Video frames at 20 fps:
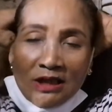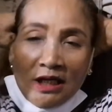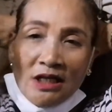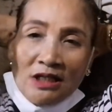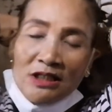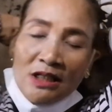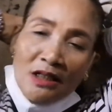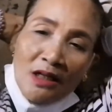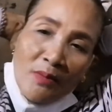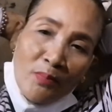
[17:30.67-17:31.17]

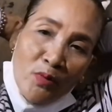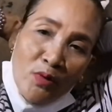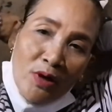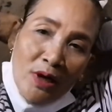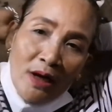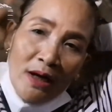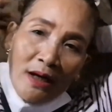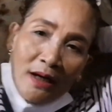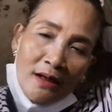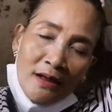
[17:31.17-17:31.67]
Pasensya na po
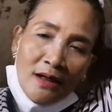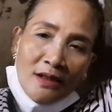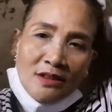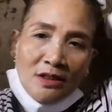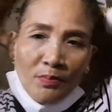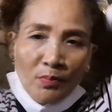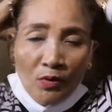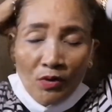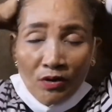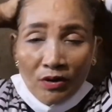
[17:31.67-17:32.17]
ha. Kasi
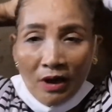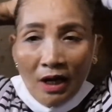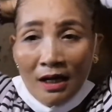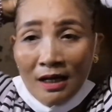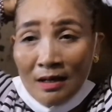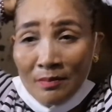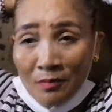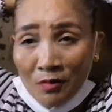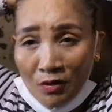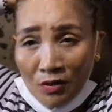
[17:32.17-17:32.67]
po,
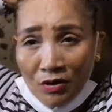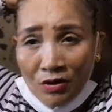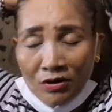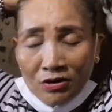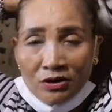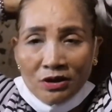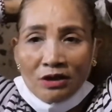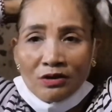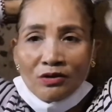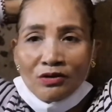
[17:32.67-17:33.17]
alam mo,
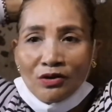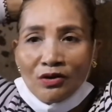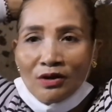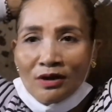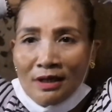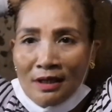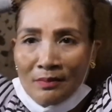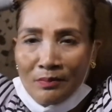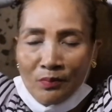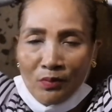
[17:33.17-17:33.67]
sa totoo
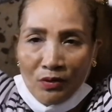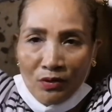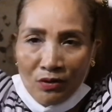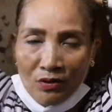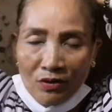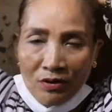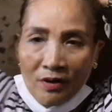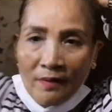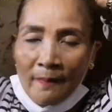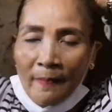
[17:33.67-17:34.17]
lang po.
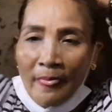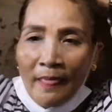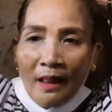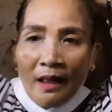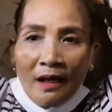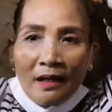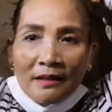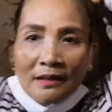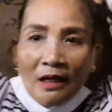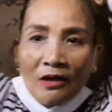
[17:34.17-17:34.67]

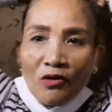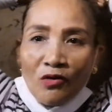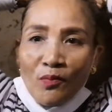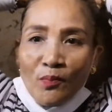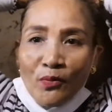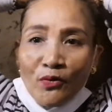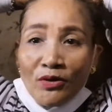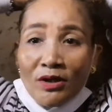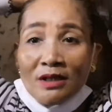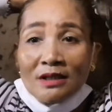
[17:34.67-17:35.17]
Tanong
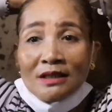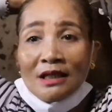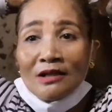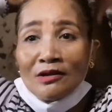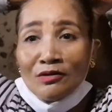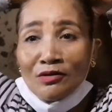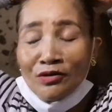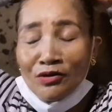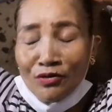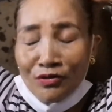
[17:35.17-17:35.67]
po ng
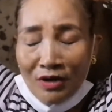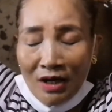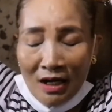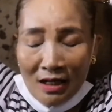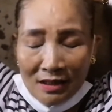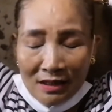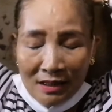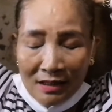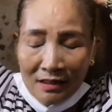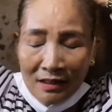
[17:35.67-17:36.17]
tanong yung
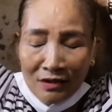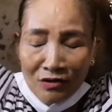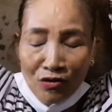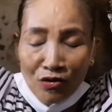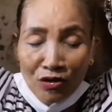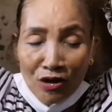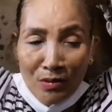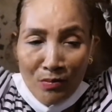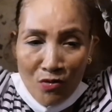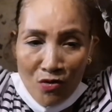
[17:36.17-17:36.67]
ating
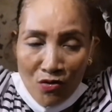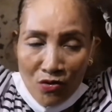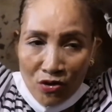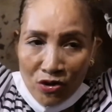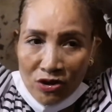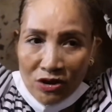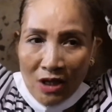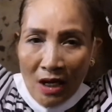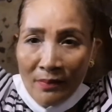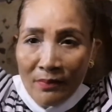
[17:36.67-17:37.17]
anonymous.
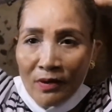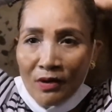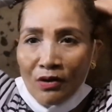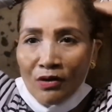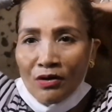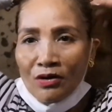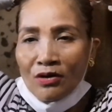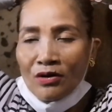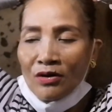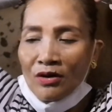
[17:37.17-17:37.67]
Sabi
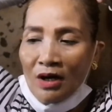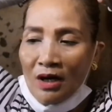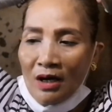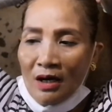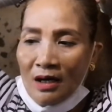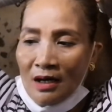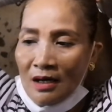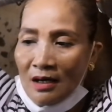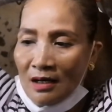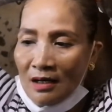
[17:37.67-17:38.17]
ko,
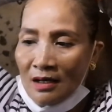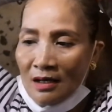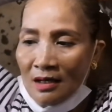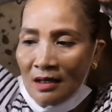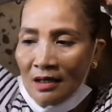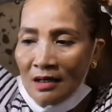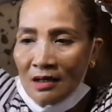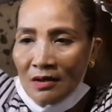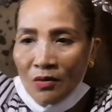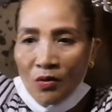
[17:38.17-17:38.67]
ah, uh,
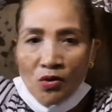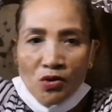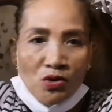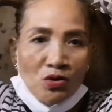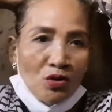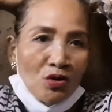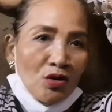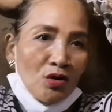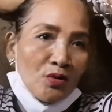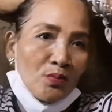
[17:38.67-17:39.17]

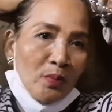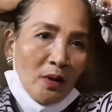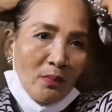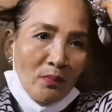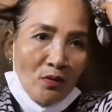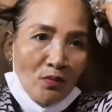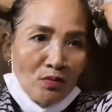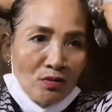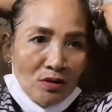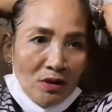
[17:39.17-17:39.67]
gusto ko pag
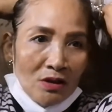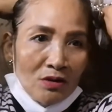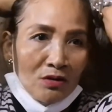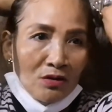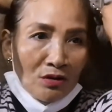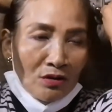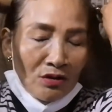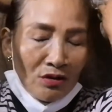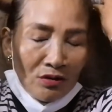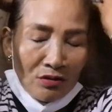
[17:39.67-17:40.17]
pumunta
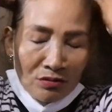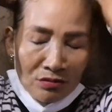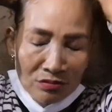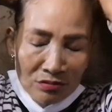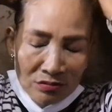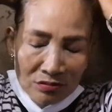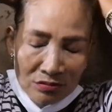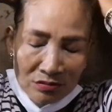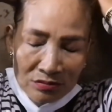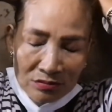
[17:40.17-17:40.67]
doon yung
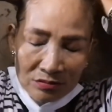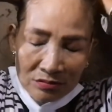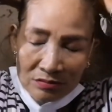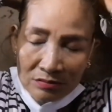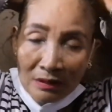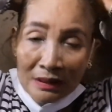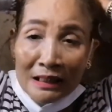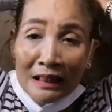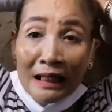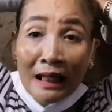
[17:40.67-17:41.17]

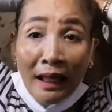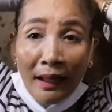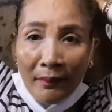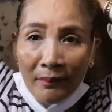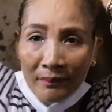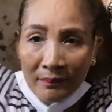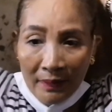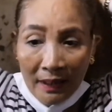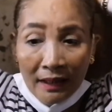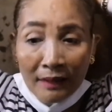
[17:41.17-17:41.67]

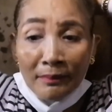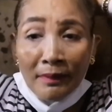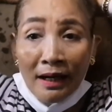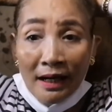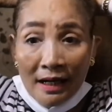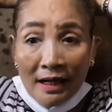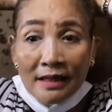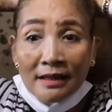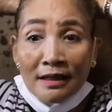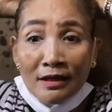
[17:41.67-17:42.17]
madilim para
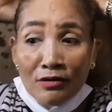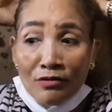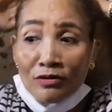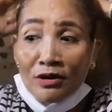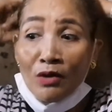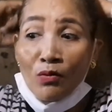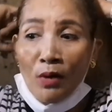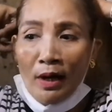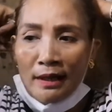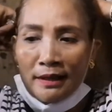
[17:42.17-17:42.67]
makita yung
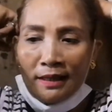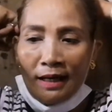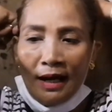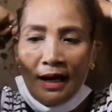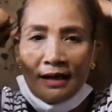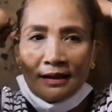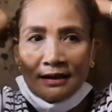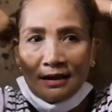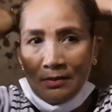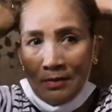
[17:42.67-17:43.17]

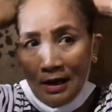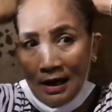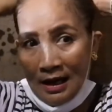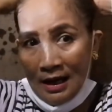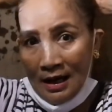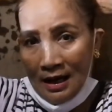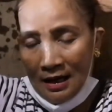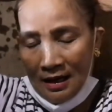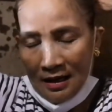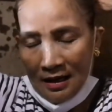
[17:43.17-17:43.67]
liwanag, di ba? Oh,